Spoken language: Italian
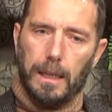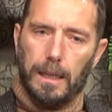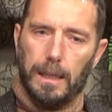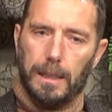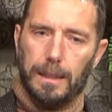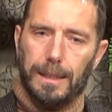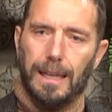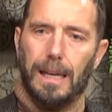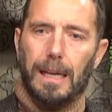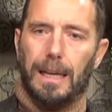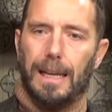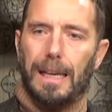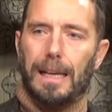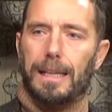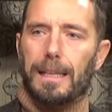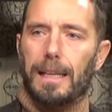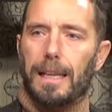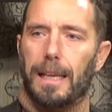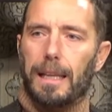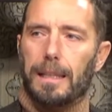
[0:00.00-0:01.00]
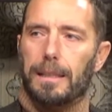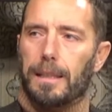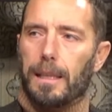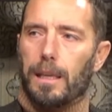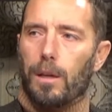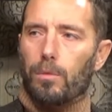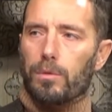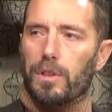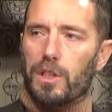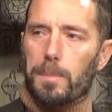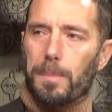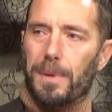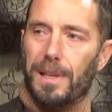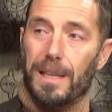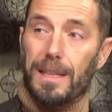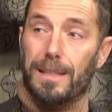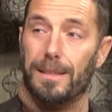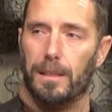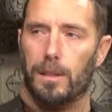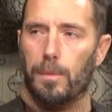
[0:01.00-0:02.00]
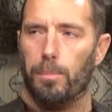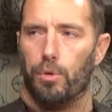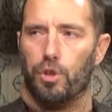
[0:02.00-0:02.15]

eh, dare al cliente un'esperienza di